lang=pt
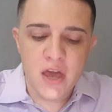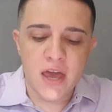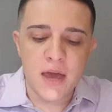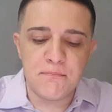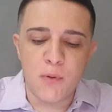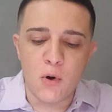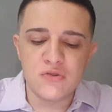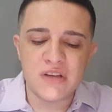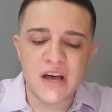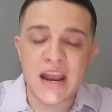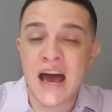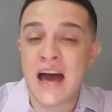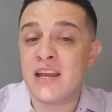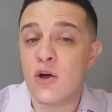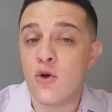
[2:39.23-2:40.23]

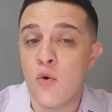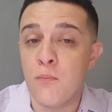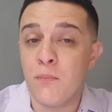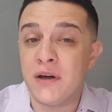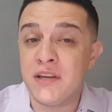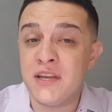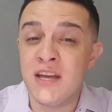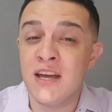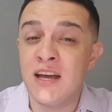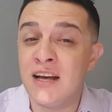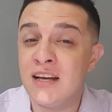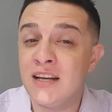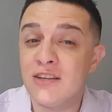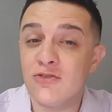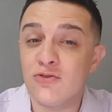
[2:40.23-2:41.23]
repousará na
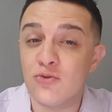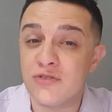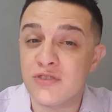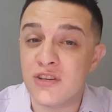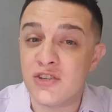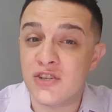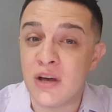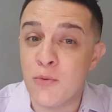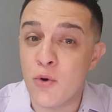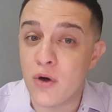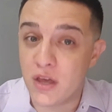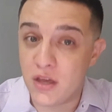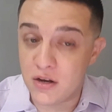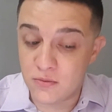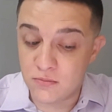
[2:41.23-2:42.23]
companhia dos que já
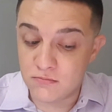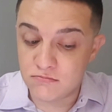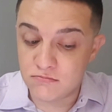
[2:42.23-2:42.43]
morreram.